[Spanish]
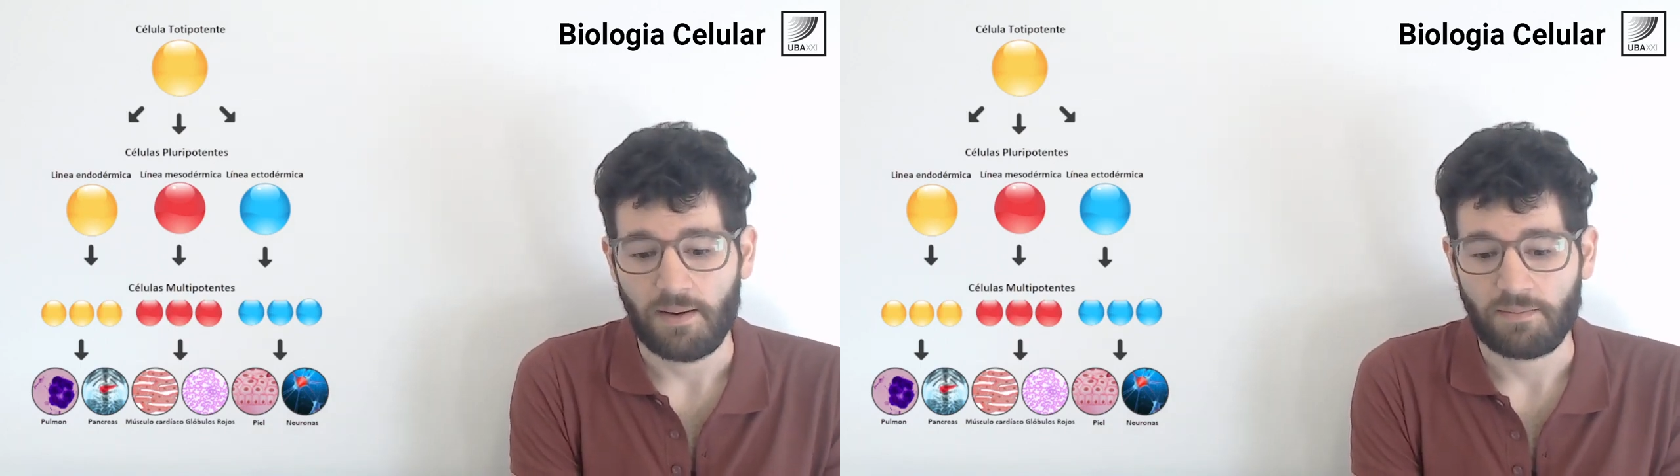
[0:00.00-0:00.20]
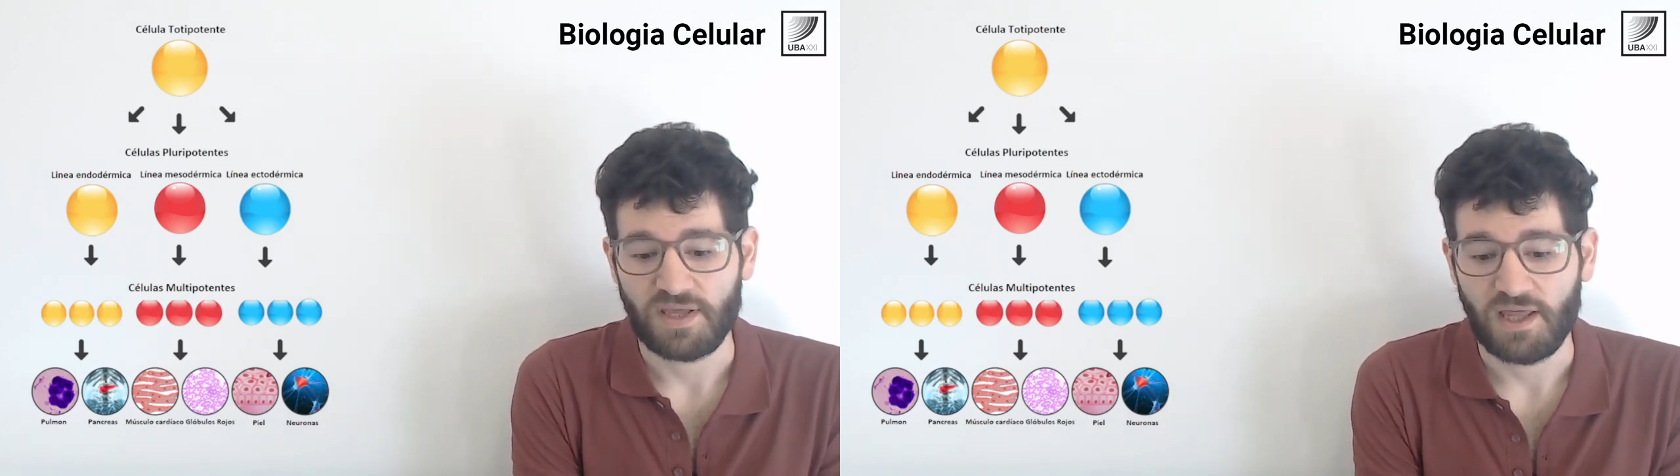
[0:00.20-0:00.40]

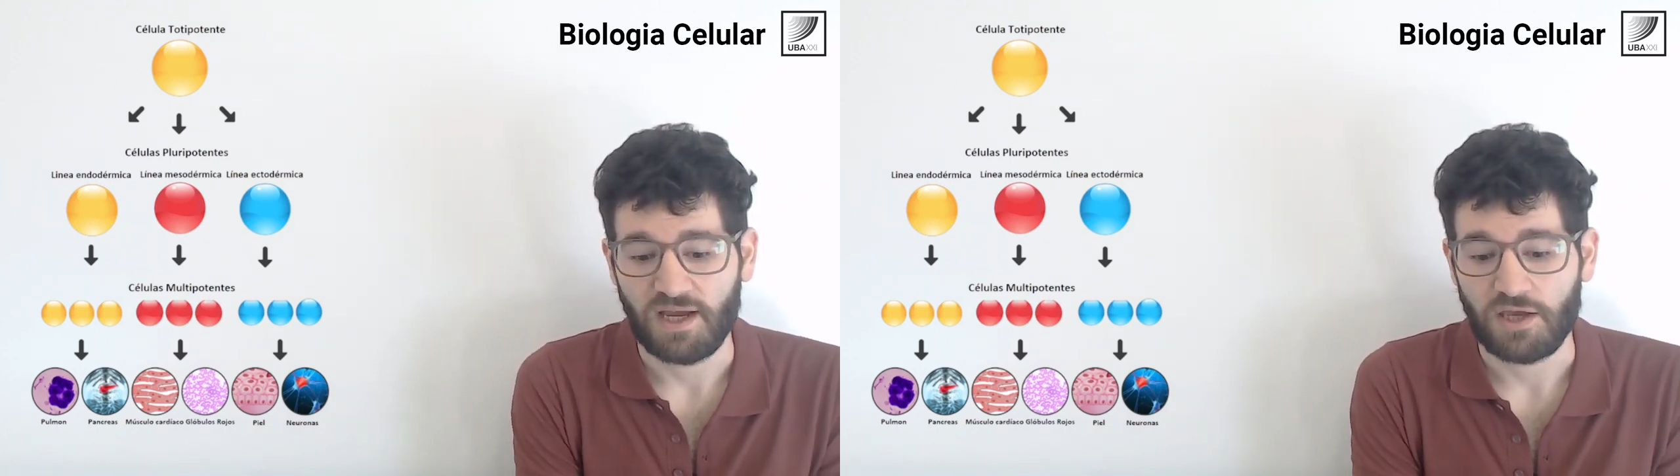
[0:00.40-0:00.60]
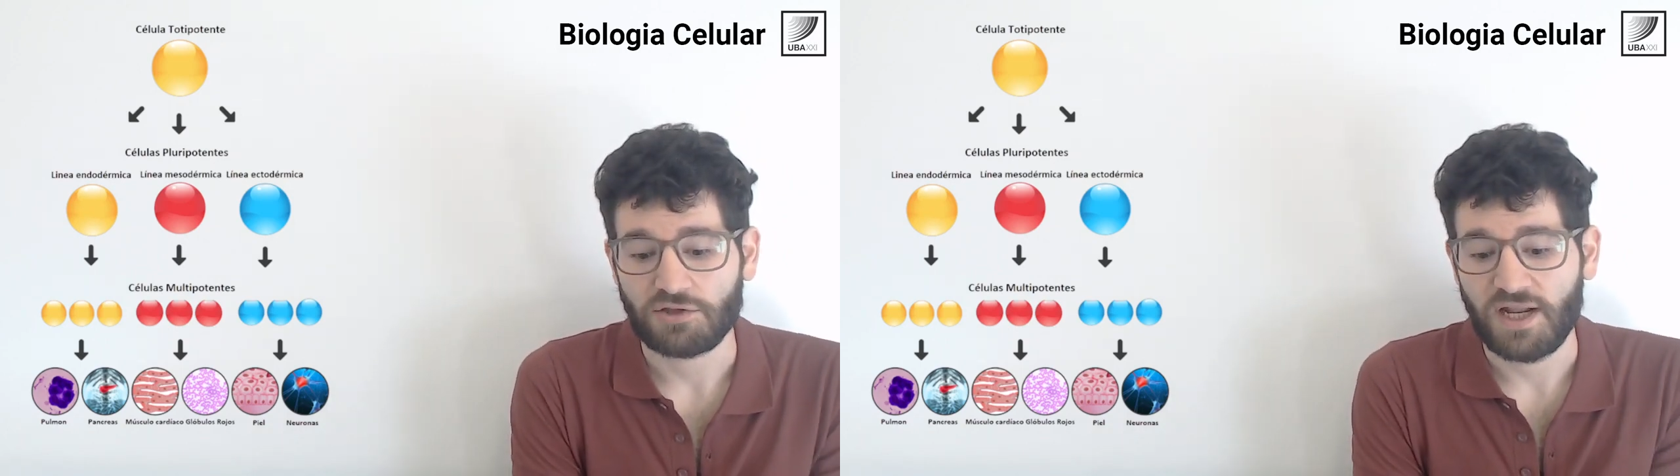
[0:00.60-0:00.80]
mientras
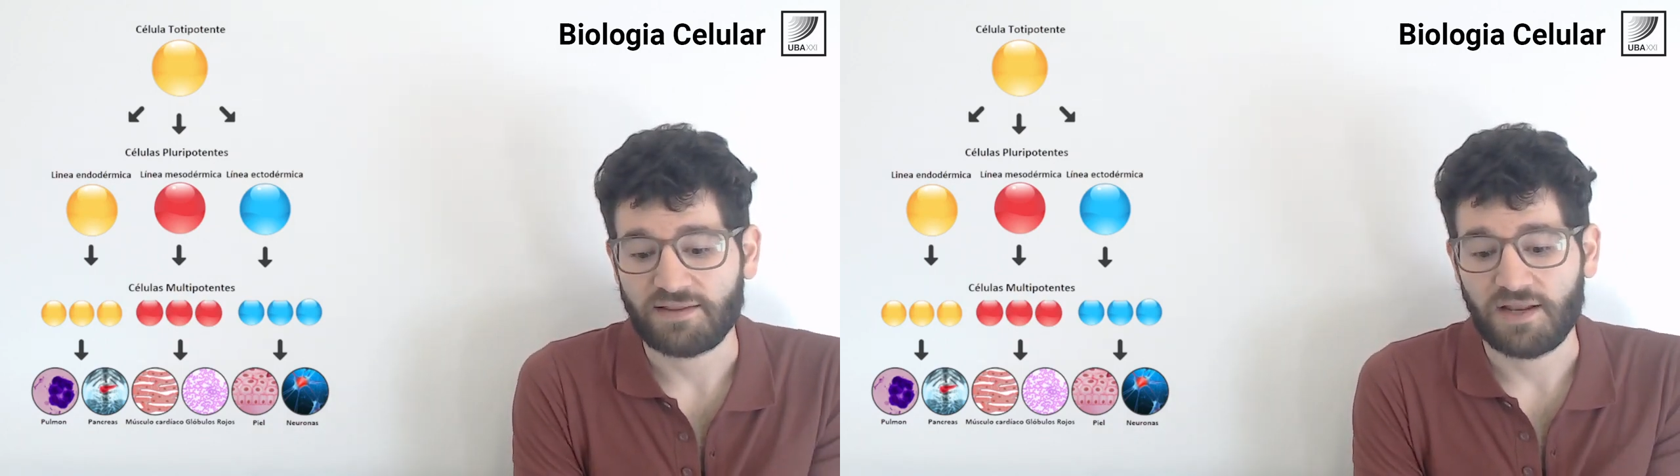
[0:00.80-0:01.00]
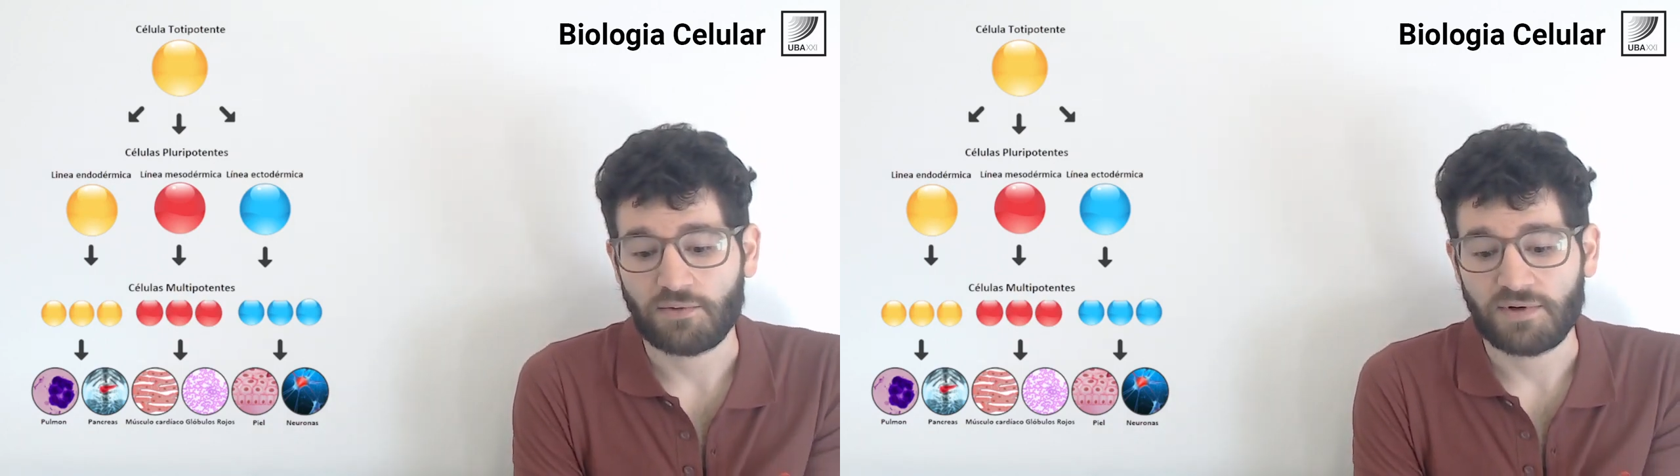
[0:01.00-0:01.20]
que otras
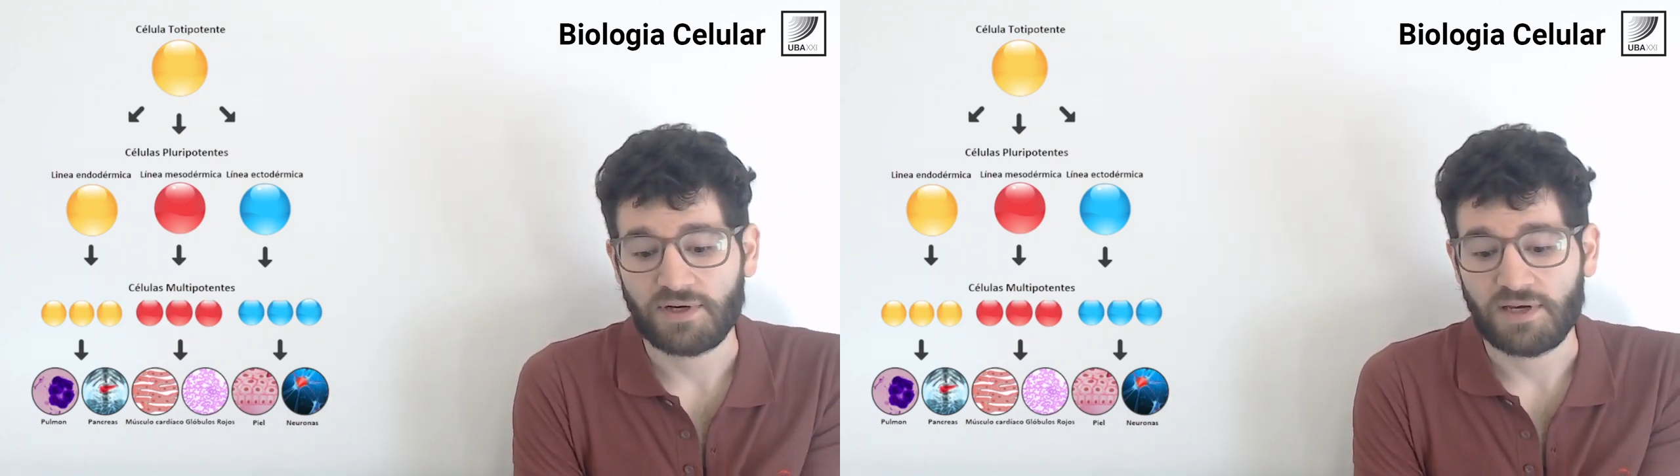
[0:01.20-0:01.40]
tienen un